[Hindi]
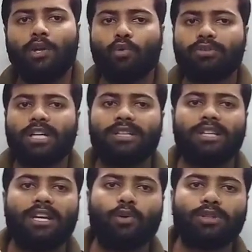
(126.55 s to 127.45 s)

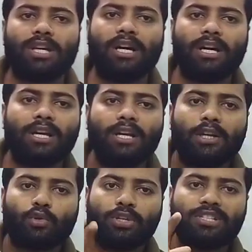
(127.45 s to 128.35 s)
नुकसानदेह होता है
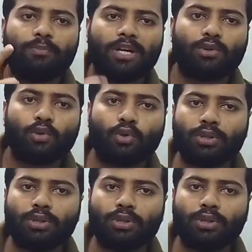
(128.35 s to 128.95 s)
तो इस बातों